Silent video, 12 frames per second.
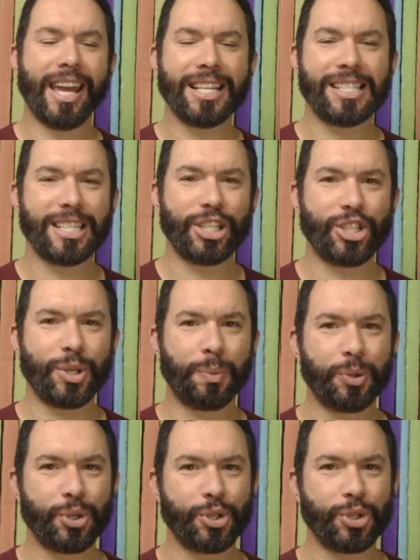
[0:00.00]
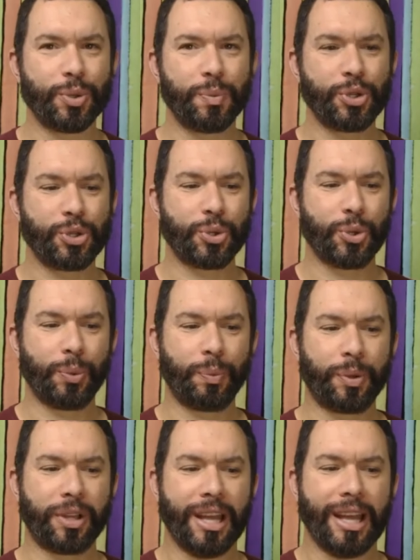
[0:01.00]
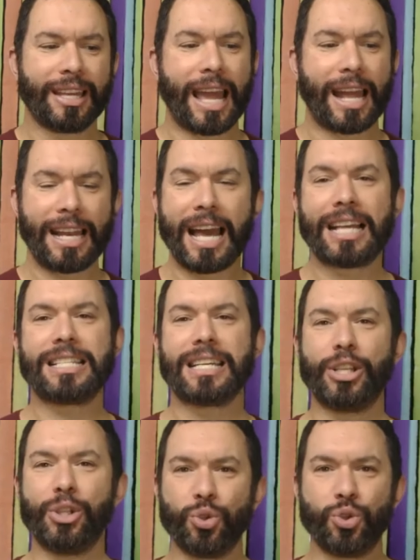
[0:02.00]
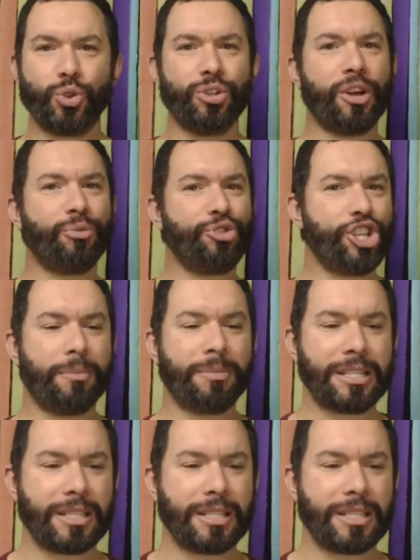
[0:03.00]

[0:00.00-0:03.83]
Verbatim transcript: esse tipo de chup-chup. Que, aliás, aqui no sul não chama